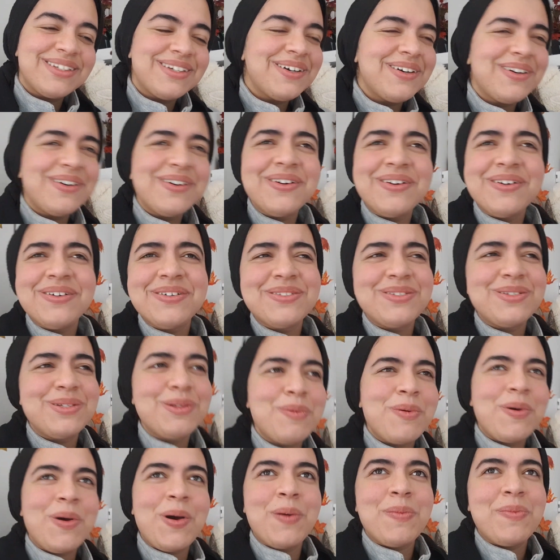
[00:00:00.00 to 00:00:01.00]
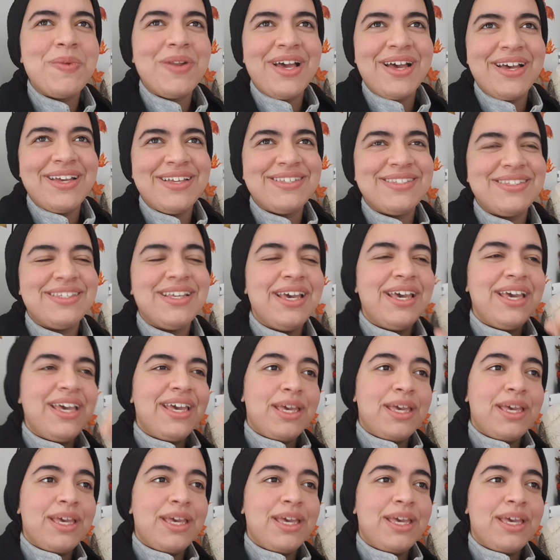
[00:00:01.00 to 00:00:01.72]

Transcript: quand tu remplaces.